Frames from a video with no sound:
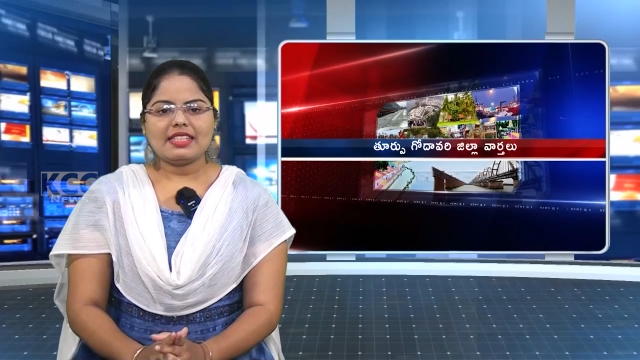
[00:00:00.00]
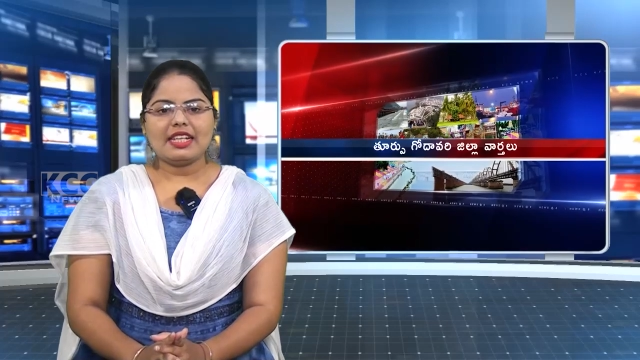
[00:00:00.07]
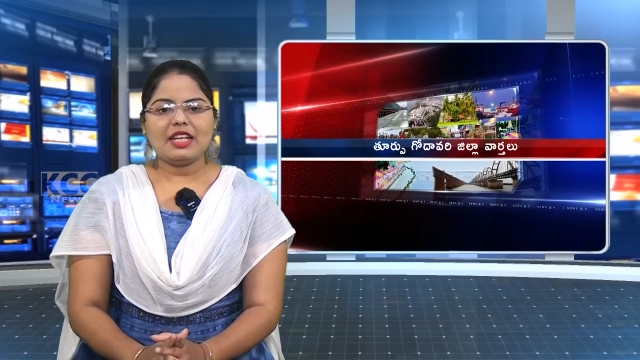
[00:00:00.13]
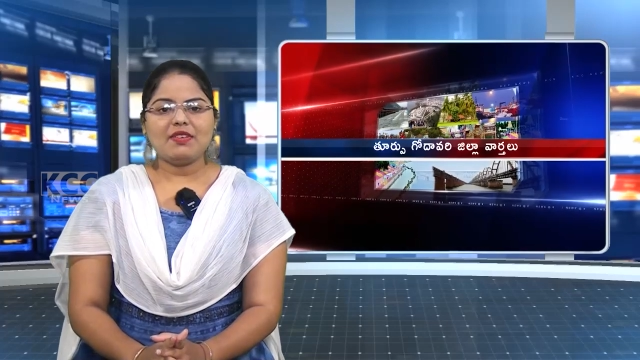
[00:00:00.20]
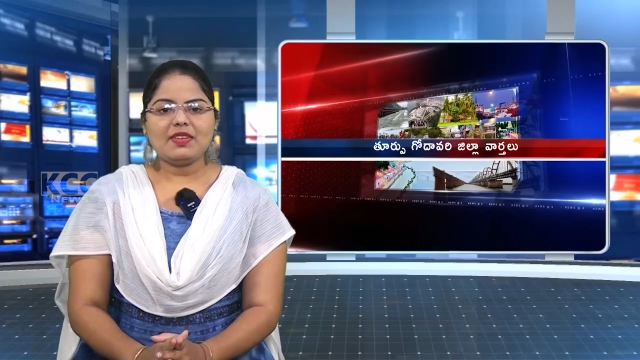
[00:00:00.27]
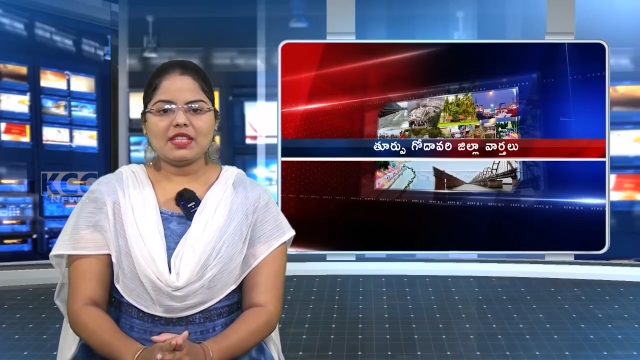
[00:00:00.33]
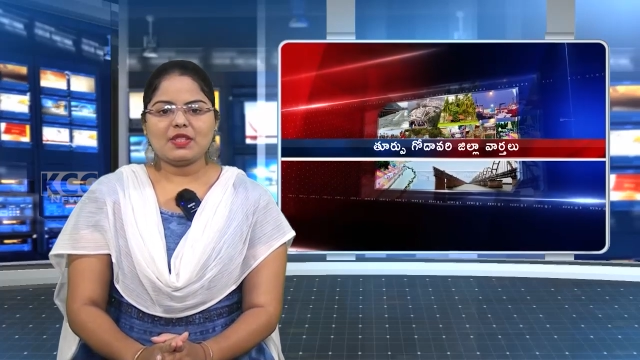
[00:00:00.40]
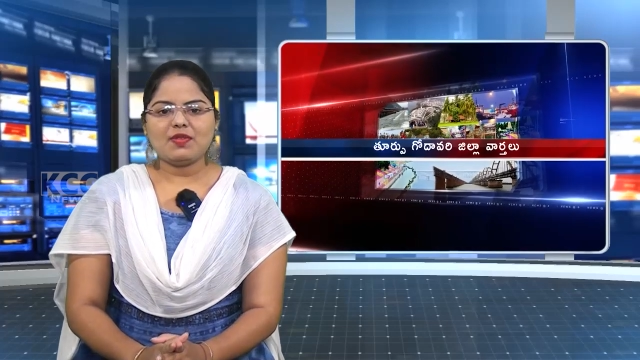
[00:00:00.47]

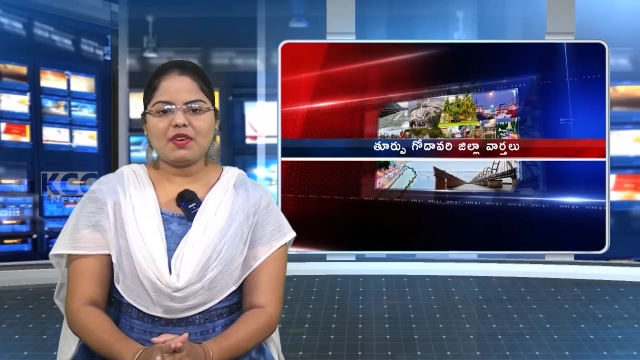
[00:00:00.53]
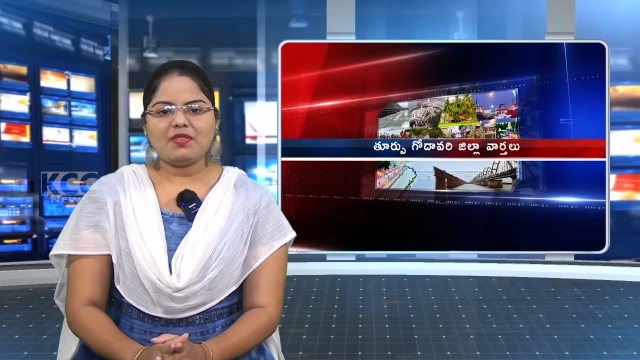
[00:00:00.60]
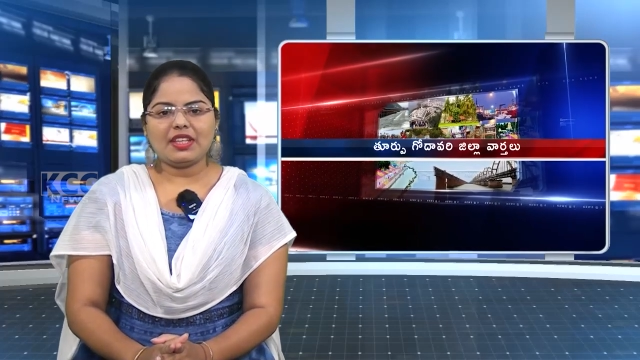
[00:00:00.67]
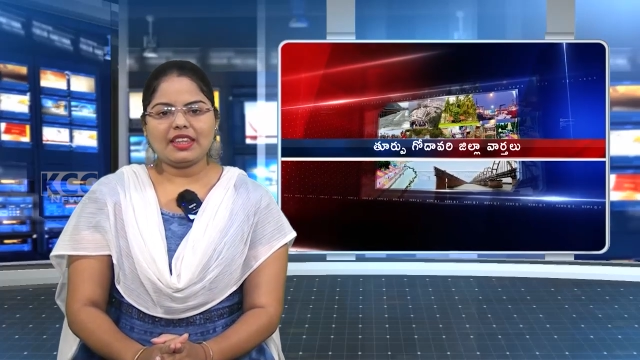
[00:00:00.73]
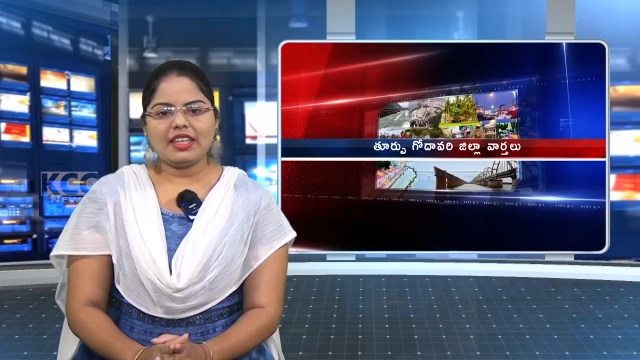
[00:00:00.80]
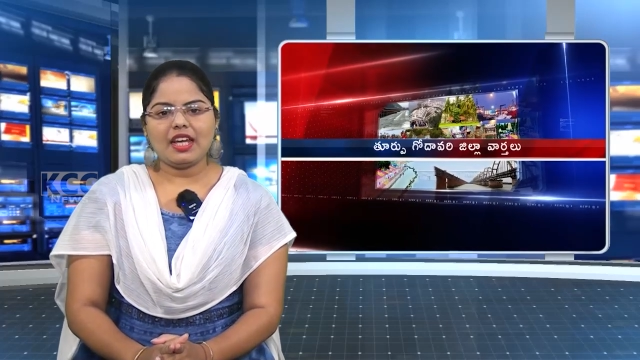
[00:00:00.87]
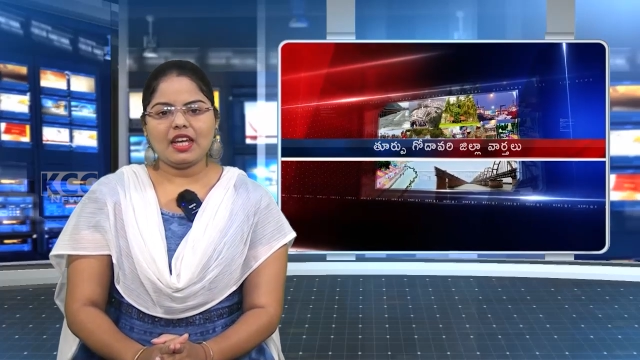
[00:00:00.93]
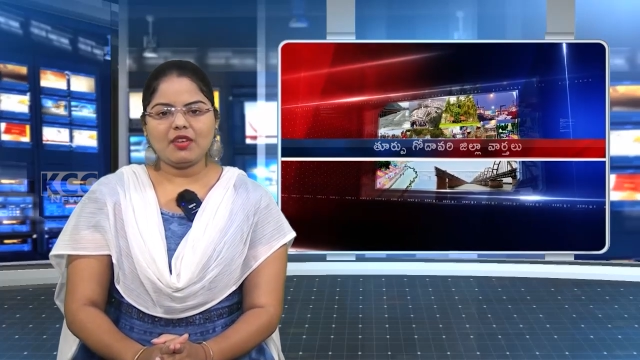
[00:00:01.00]
శ్రీ విశ్వ
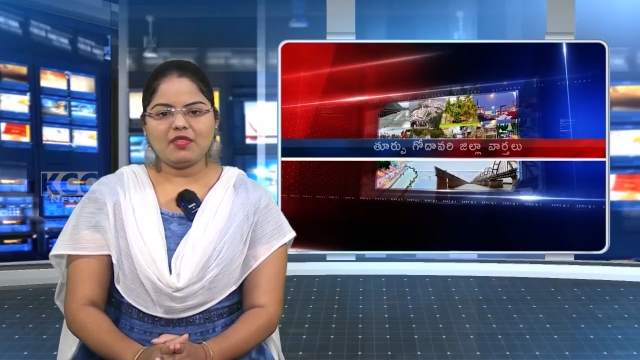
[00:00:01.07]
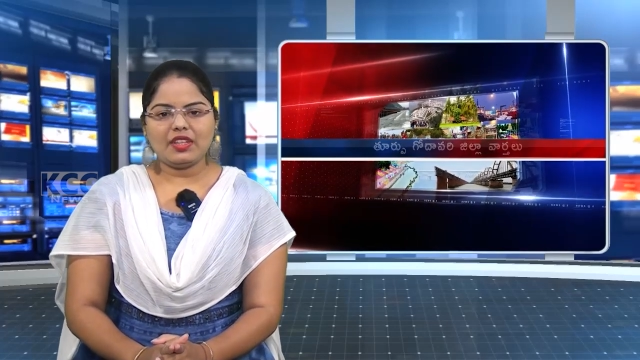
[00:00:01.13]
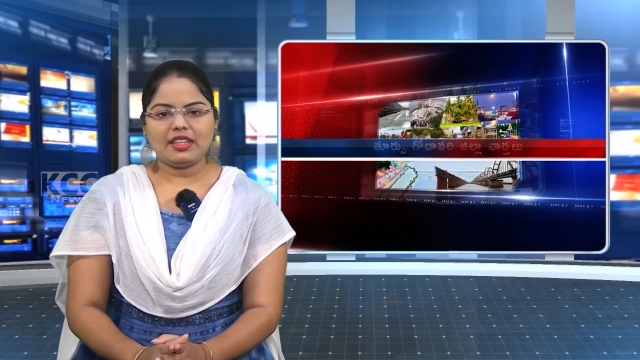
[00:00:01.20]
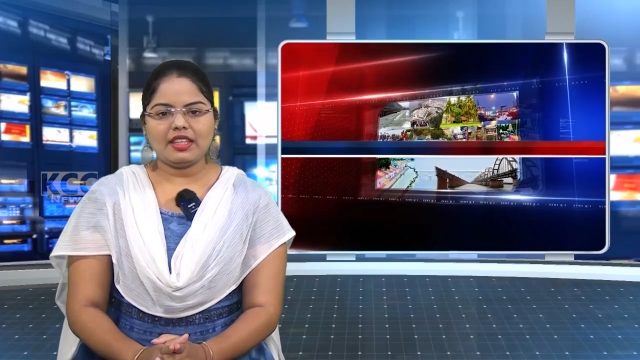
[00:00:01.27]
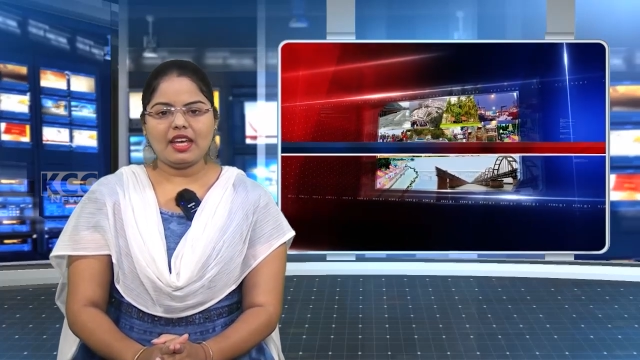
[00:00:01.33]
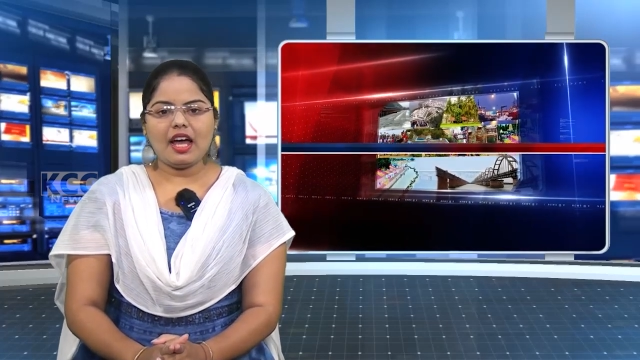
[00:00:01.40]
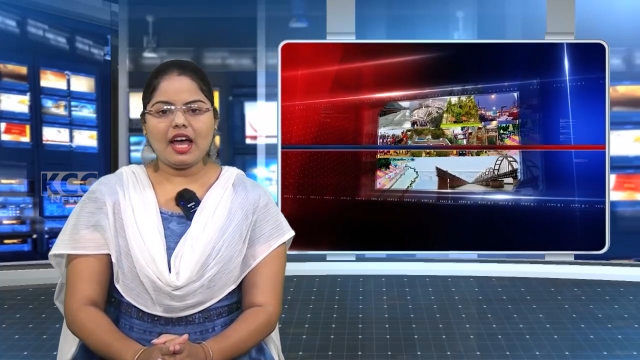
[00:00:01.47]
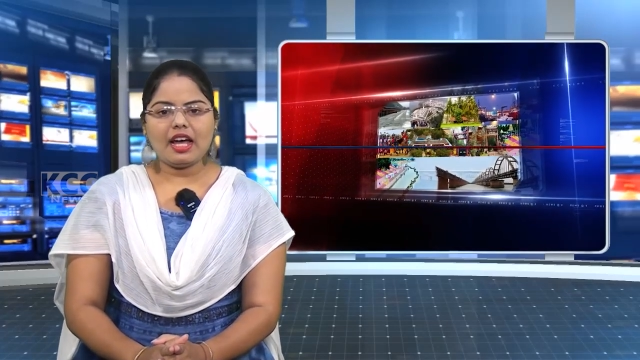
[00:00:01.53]
విజ్ఞాన
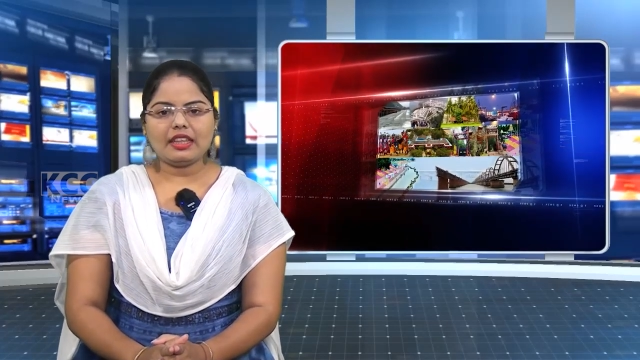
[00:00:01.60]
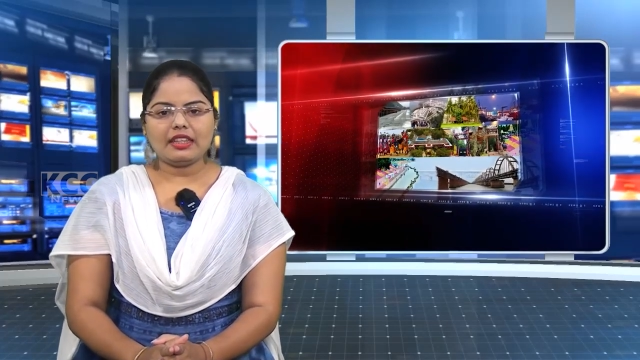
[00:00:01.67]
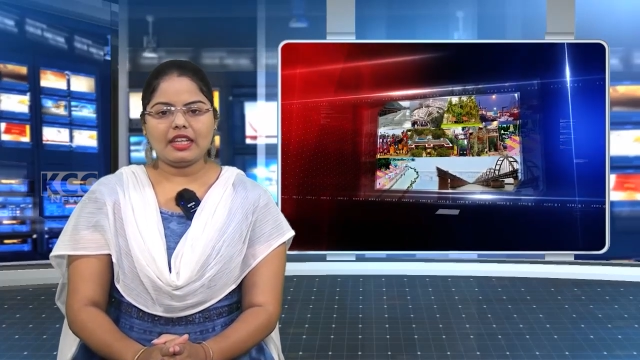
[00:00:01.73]
విద్య